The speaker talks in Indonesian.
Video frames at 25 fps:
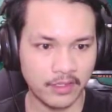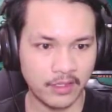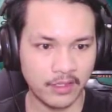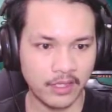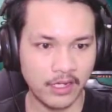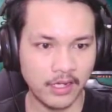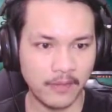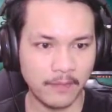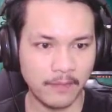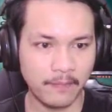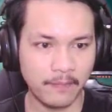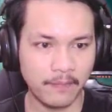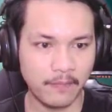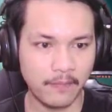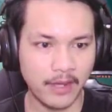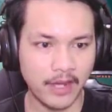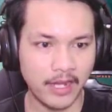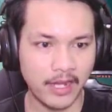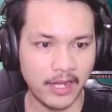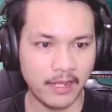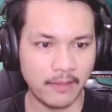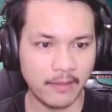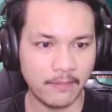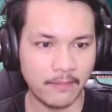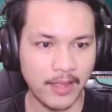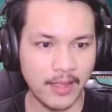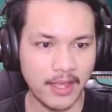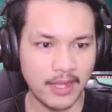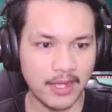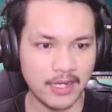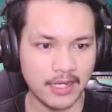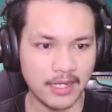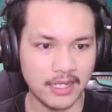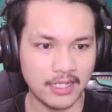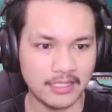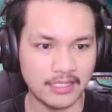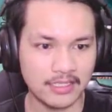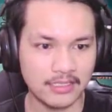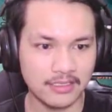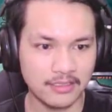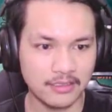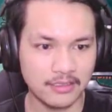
Ini enak banget, guys.